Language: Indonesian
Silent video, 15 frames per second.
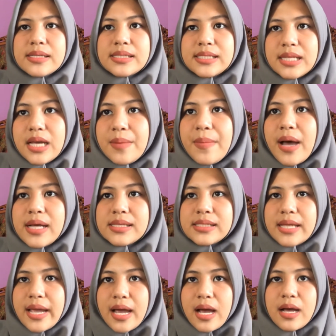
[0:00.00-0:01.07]

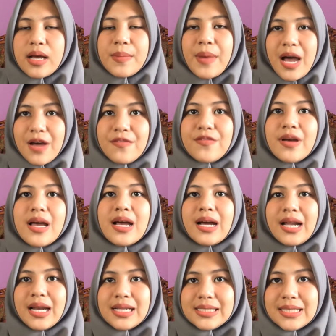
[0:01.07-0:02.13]
sebasea. Maaf,
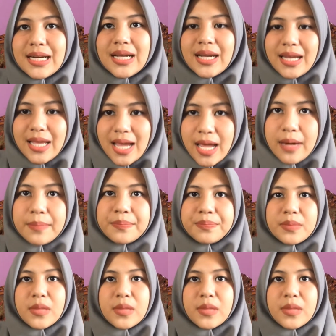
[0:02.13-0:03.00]
kelenjar keringan.